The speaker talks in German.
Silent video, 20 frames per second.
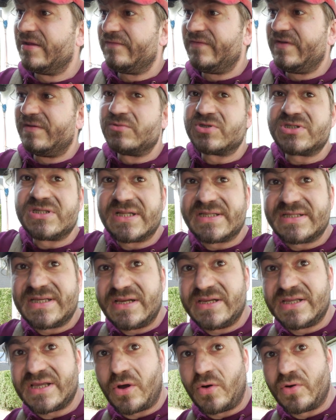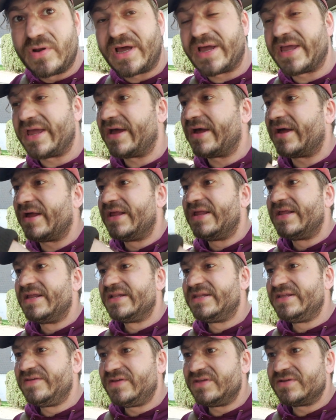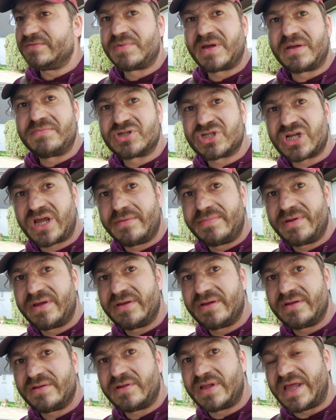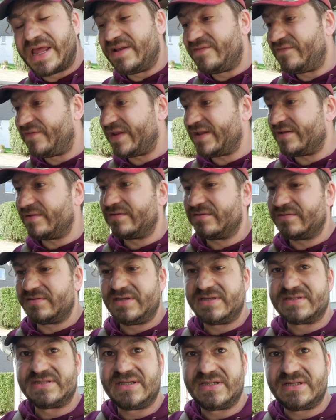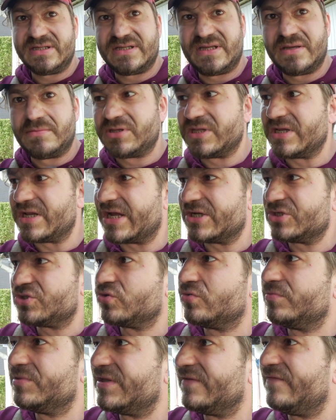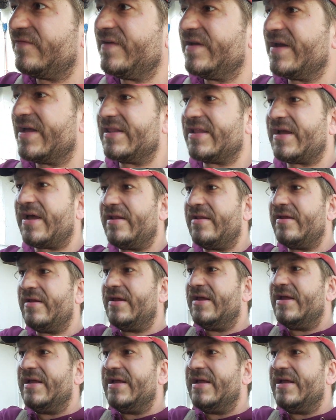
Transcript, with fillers: Wir müssen natürlich auch nachher die Bremsscheibe entfetten. Ihr seht, ich gehe mit den Handschuhen, mit den Fingern dran.